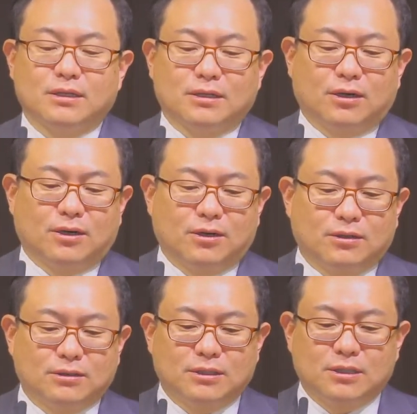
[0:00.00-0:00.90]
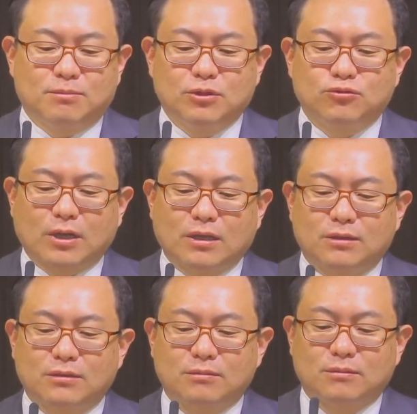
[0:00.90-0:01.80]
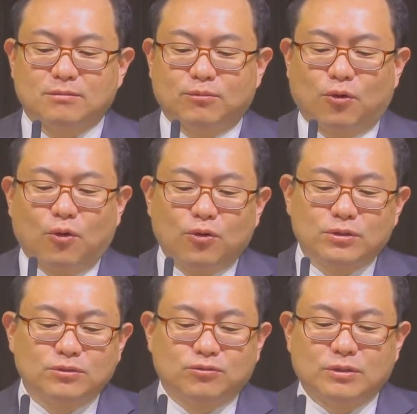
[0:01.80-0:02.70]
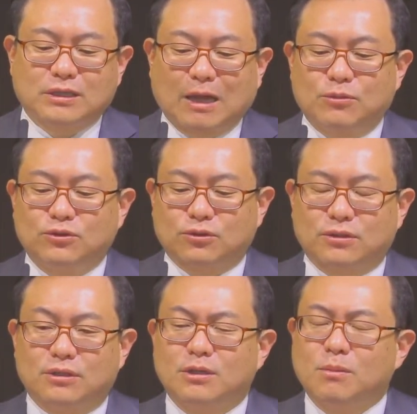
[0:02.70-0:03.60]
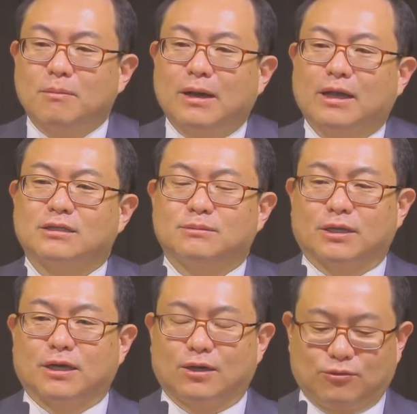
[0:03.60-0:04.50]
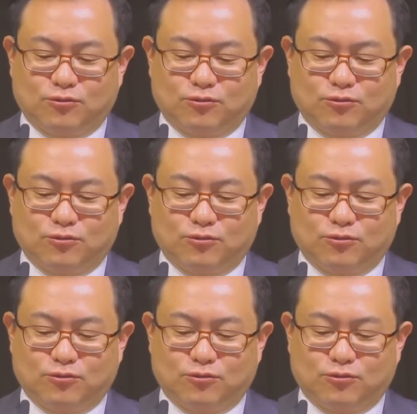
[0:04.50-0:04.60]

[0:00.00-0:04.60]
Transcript: 어, 이 미국에 있는 모든 우리 다민족들 얼마나 많겠습니까?